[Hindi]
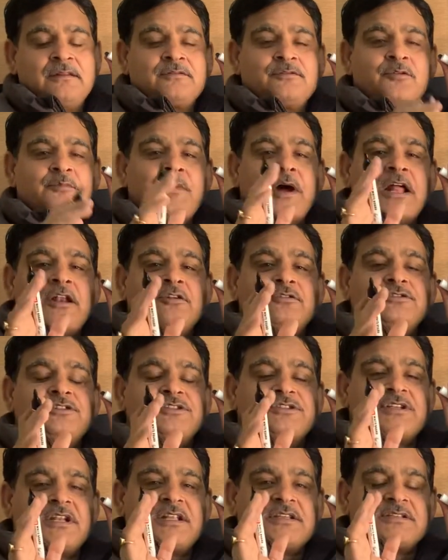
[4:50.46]
तो मानो
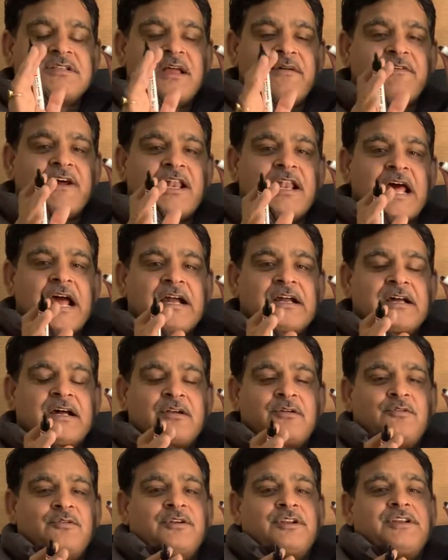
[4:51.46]
जिसने सवा लाख
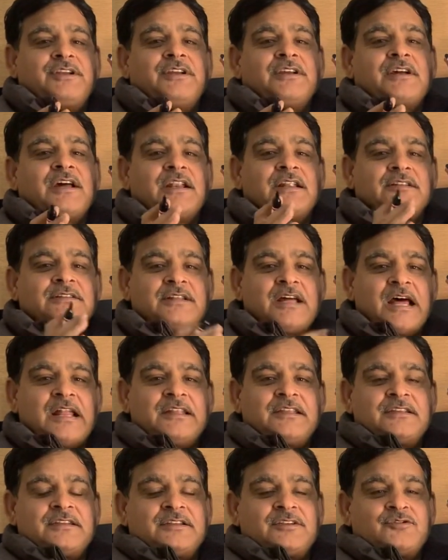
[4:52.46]
करोड़ की
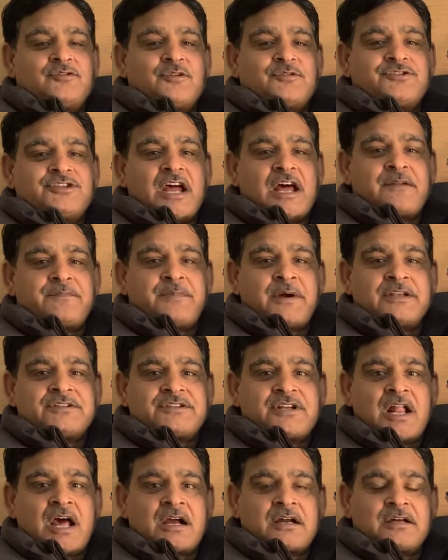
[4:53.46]
खरीदारी की तो चार
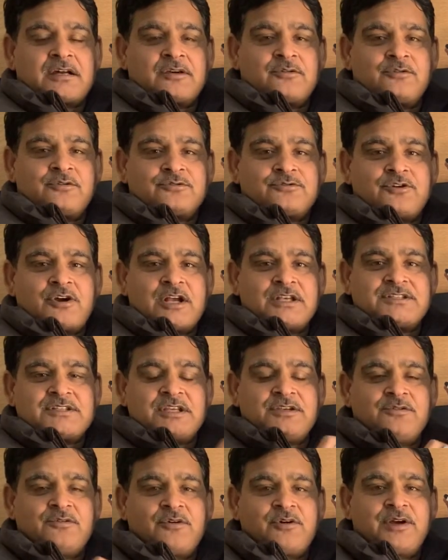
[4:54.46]
पांच लाख करोड़ तो
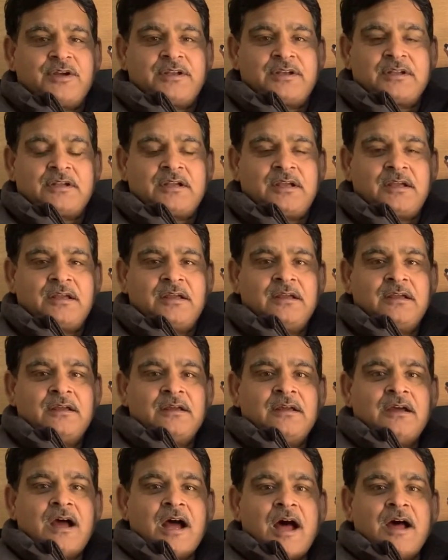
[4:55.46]
ऐसे ही हो गए इनके
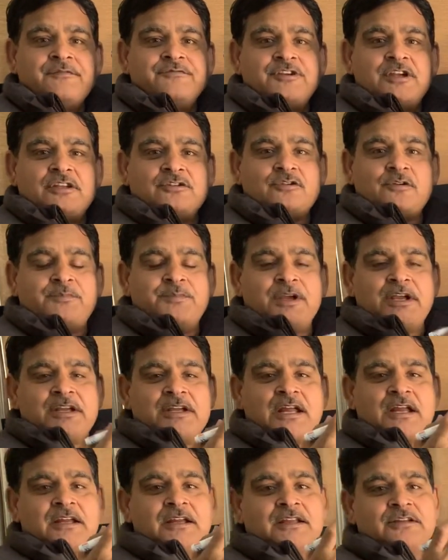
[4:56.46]
अब ये तो
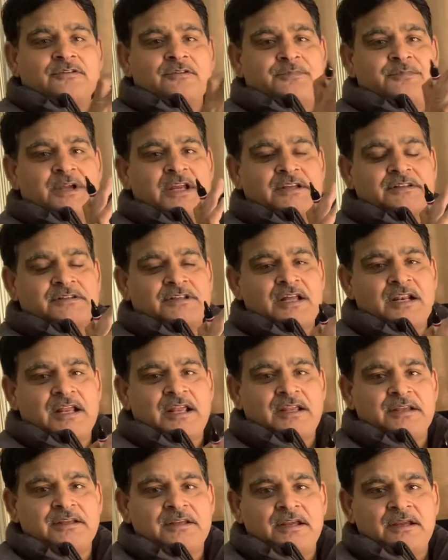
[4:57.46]
बेचेंगे तो बेचते
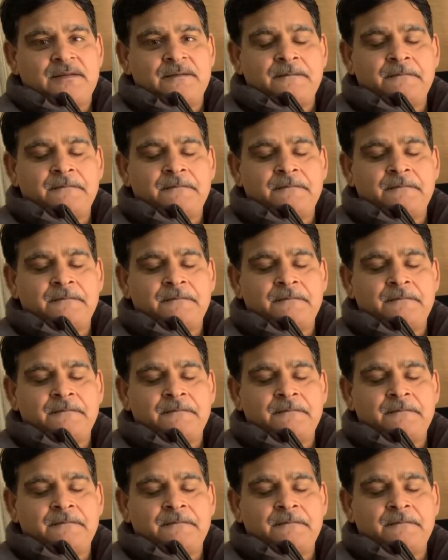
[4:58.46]
रहेंगे